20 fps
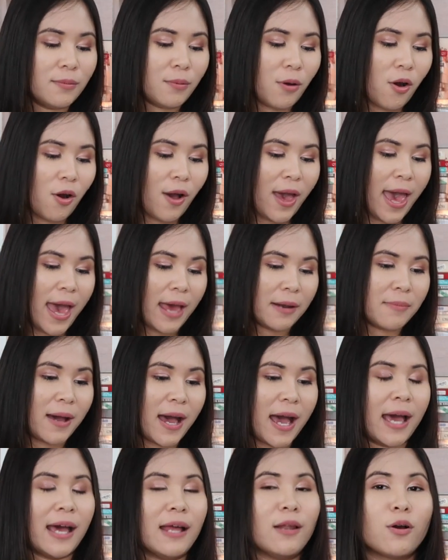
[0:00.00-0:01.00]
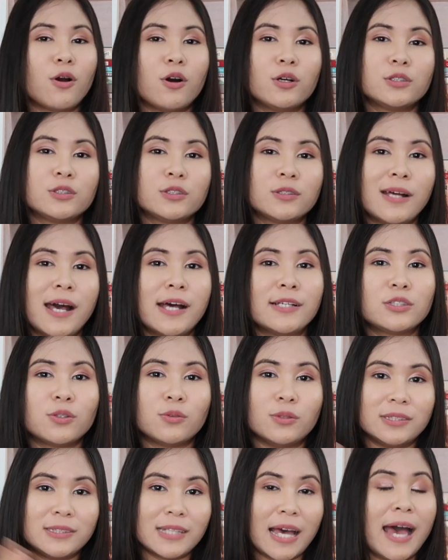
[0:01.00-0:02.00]
พอแอดมาแล้วก็ถ้าส
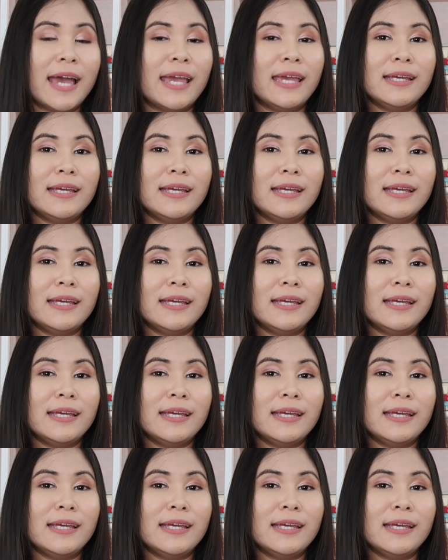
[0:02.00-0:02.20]
นใจ